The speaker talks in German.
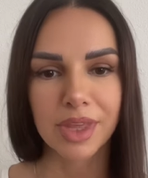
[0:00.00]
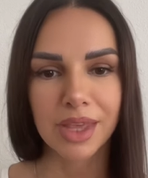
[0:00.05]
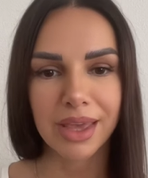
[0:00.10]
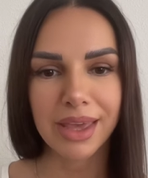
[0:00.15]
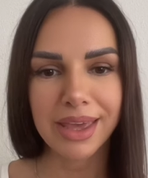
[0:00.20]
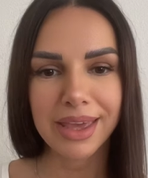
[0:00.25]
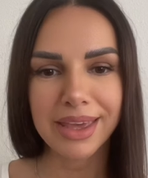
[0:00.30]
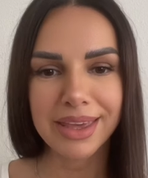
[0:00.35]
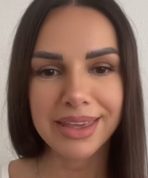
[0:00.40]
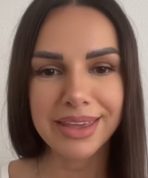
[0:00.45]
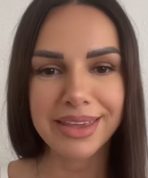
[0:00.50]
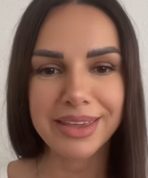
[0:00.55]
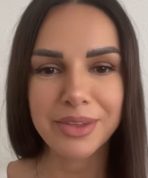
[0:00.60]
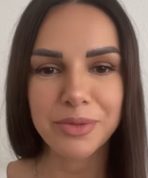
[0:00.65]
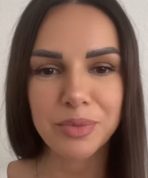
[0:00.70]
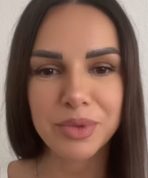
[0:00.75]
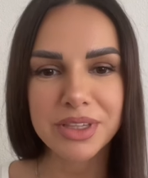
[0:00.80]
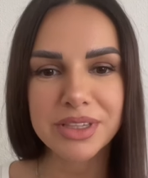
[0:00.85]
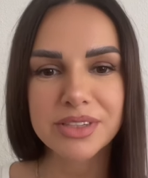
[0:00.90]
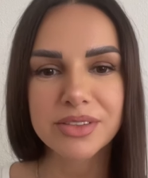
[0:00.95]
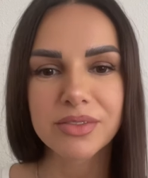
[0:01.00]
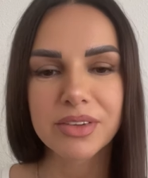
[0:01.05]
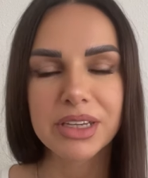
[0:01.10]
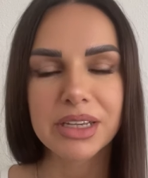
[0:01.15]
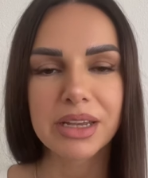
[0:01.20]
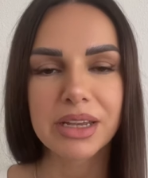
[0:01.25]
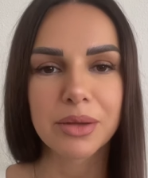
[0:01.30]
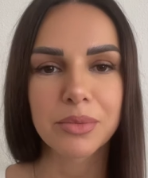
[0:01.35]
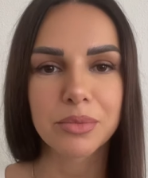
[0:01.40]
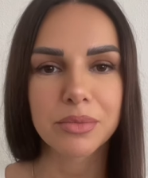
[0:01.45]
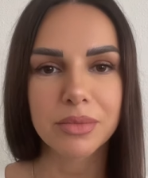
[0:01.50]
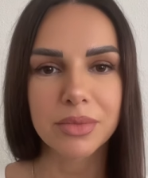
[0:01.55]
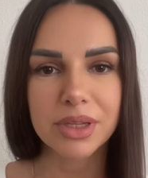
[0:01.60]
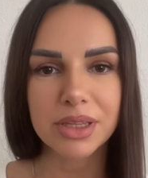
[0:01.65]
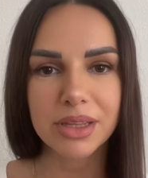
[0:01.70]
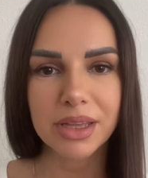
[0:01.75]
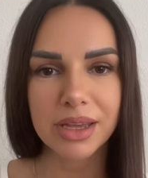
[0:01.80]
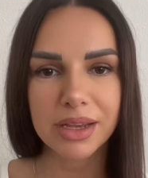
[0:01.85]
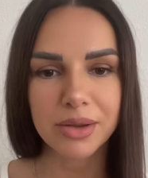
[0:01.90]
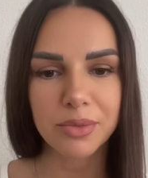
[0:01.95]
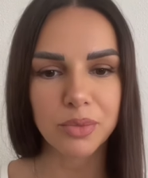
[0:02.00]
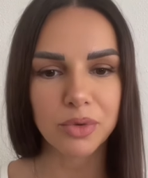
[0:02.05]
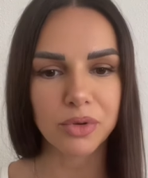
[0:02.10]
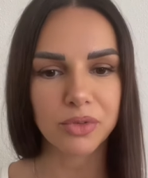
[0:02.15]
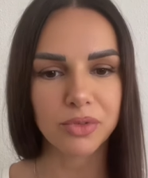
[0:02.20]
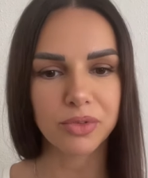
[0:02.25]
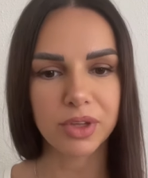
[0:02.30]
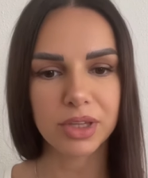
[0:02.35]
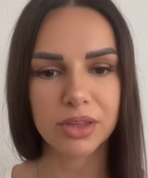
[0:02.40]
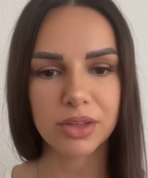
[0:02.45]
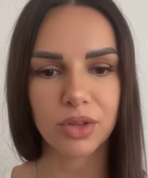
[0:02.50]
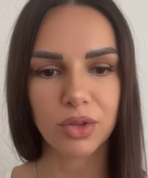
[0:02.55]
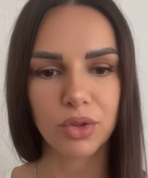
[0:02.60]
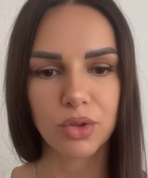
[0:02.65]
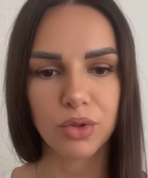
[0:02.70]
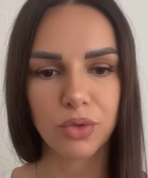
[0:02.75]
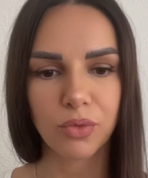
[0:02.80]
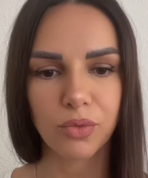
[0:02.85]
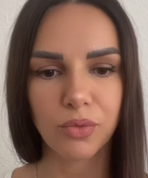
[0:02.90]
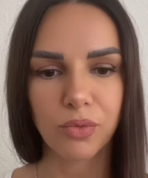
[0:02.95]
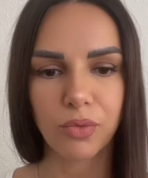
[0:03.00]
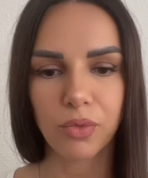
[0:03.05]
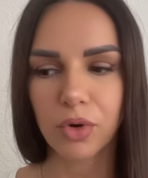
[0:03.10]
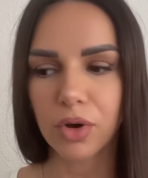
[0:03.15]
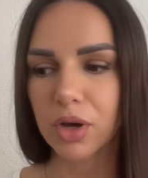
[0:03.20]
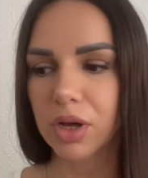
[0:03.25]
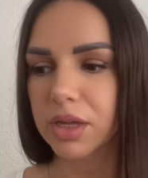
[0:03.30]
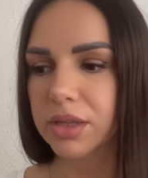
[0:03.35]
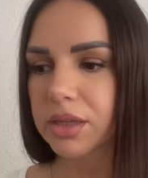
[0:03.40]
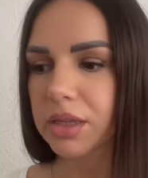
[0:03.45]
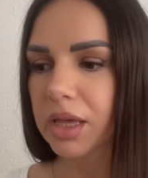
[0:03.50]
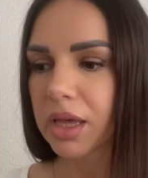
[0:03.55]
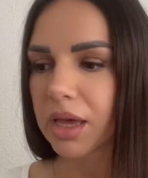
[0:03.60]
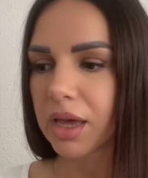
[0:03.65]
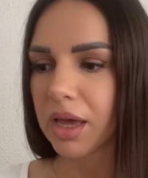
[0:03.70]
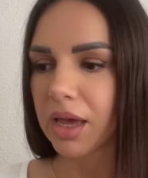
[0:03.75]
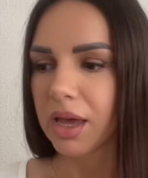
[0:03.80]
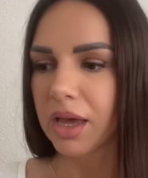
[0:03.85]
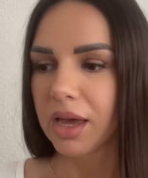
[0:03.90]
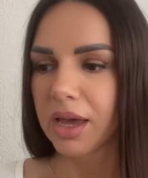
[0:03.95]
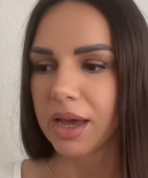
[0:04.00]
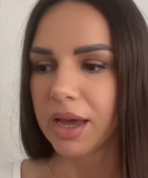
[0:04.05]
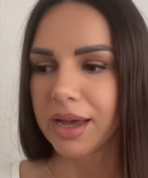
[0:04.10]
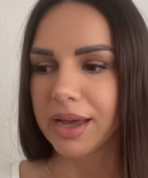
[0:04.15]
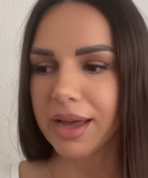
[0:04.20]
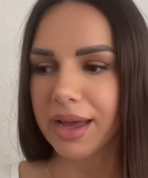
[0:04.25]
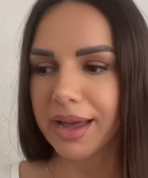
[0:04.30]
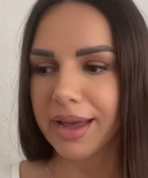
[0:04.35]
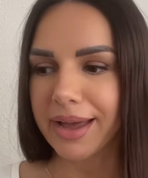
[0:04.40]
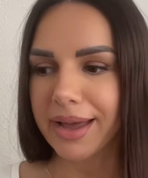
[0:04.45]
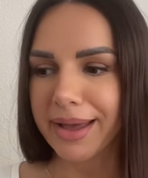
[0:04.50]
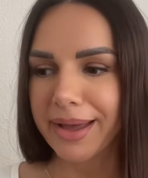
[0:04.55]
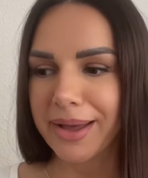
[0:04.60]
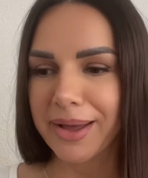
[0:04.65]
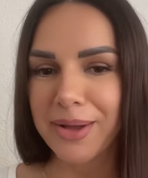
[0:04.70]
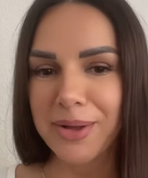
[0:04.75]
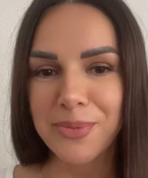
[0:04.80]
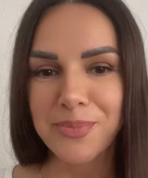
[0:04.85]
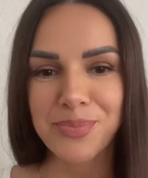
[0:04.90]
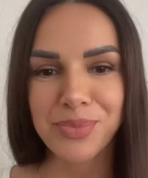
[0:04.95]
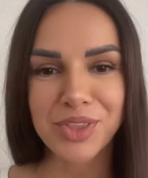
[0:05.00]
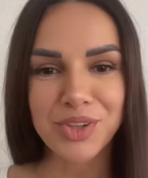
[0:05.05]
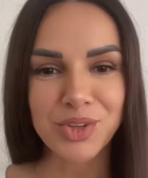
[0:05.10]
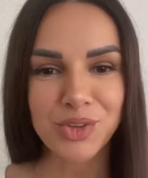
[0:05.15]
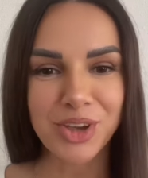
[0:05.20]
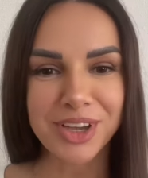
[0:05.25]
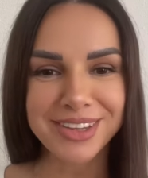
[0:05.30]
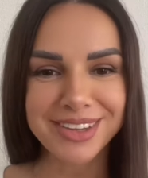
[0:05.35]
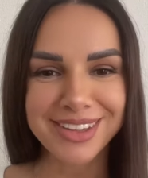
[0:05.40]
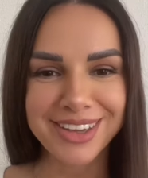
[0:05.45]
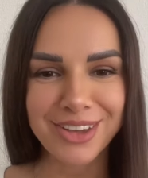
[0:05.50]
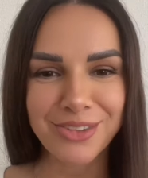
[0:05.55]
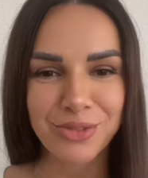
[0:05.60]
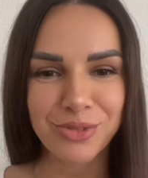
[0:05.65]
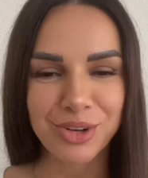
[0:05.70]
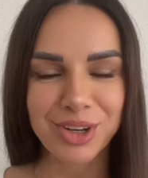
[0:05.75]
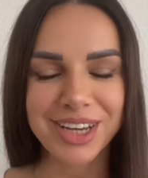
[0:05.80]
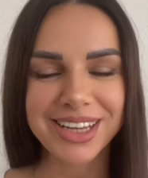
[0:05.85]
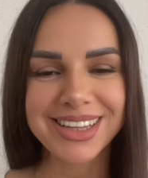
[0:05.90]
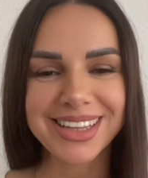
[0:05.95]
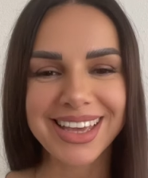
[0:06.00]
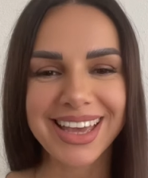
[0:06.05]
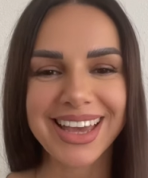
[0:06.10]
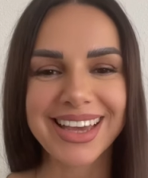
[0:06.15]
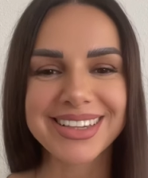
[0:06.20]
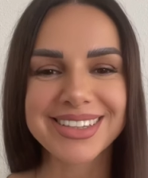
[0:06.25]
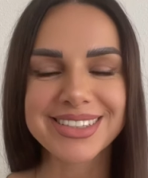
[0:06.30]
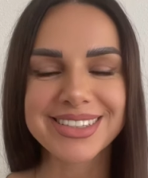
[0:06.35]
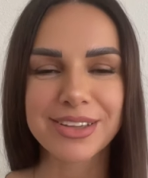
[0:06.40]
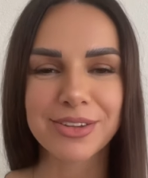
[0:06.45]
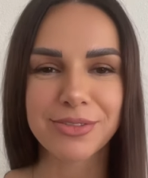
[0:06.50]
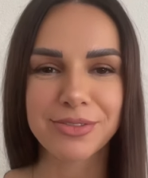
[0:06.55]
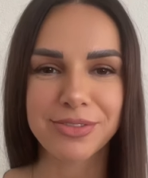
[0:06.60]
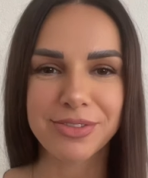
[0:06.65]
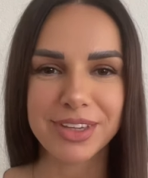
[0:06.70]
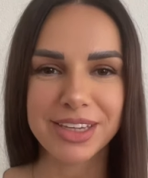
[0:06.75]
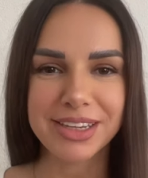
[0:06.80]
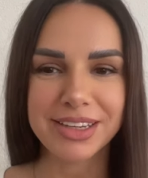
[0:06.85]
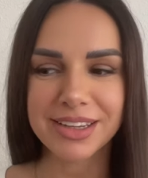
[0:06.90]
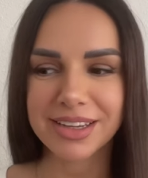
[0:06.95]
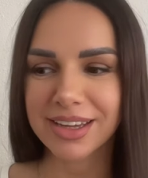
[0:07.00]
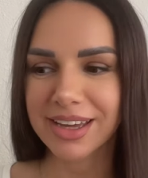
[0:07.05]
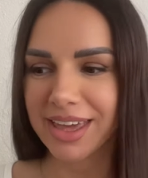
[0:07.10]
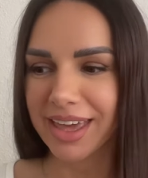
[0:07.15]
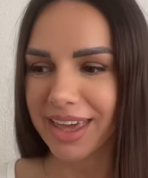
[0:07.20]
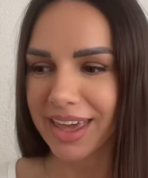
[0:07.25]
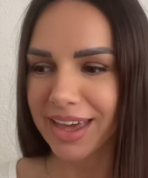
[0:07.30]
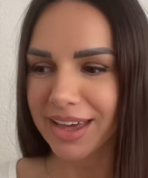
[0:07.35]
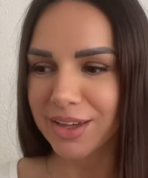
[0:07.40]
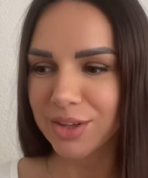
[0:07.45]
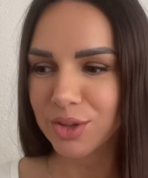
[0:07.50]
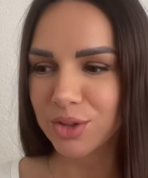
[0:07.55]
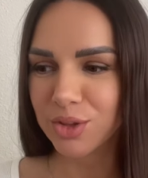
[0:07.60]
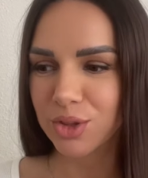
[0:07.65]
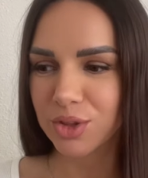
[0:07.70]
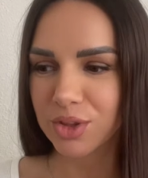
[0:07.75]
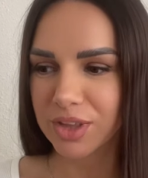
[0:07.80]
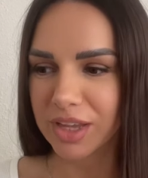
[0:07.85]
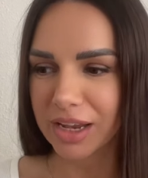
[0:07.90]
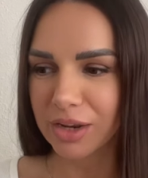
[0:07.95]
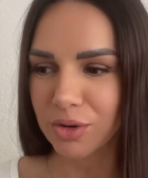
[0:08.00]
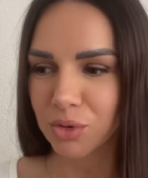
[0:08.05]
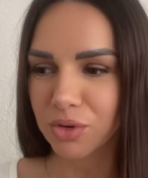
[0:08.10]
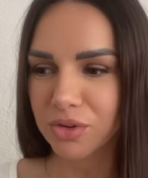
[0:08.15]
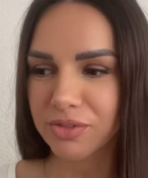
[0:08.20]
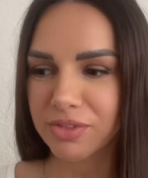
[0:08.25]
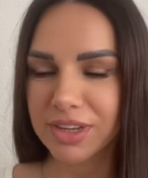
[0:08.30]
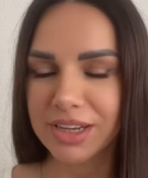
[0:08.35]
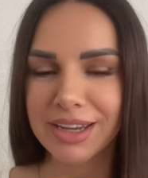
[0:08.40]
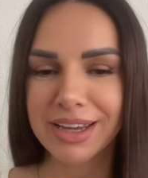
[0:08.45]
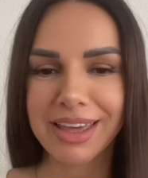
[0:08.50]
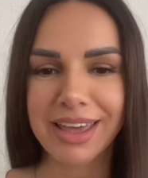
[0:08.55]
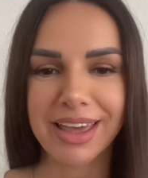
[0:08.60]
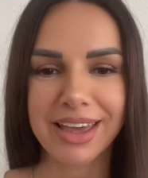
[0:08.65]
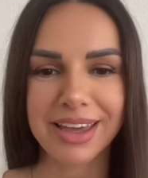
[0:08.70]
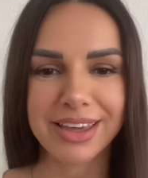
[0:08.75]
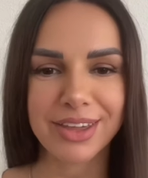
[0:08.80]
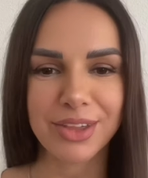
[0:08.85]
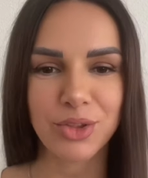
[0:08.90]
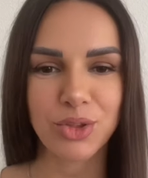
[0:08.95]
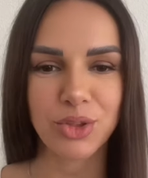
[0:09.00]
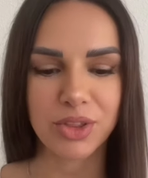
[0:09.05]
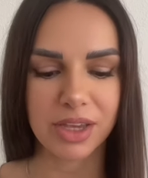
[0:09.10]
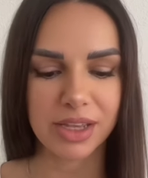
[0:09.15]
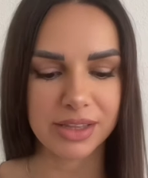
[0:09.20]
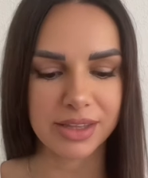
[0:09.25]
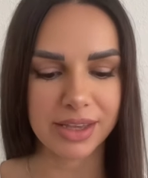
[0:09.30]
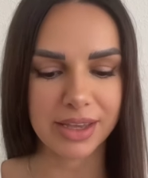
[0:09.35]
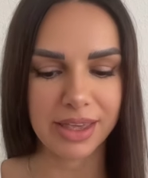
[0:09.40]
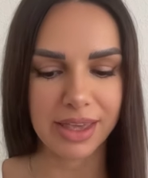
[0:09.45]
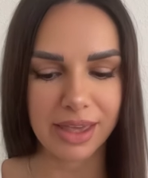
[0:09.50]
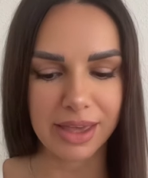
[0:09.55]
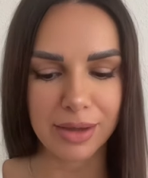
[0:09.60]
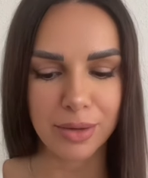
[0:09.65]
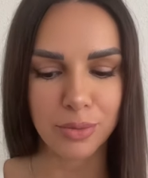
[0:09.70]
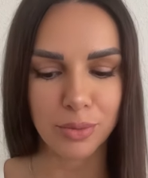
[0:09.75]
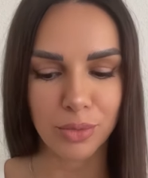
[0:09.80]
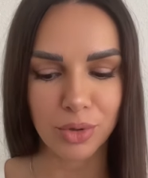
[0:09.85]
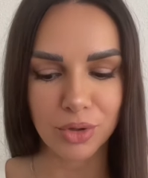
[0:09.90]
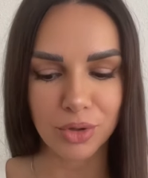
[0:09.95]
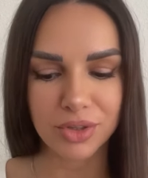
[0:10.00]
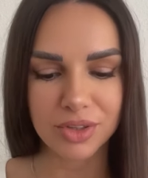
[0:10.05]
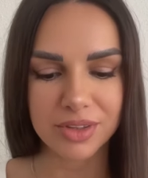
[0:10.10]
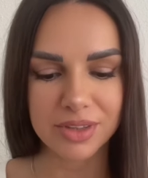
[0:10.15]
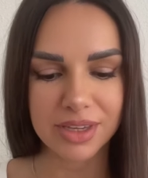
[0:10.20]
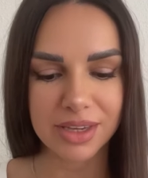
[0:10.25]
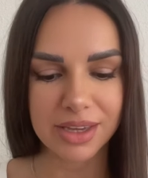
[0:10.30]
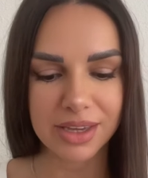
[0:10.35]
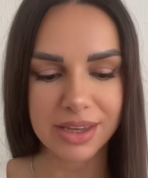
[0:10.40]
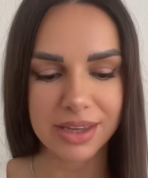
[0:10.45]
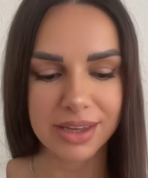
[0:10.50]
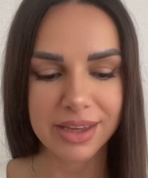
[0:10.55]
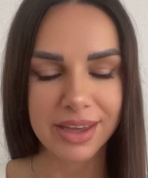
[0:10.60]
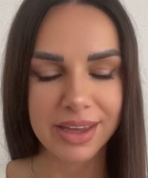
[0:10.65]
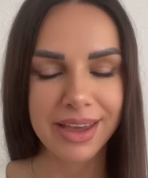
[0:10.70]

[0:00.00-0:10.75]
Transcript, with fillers: Hey, ich bin's wieder mit einem prophetischen Wort. Ähm, das heutige Wort heißt Wiederherstellung, wiederhergestellt. Der Herr möchte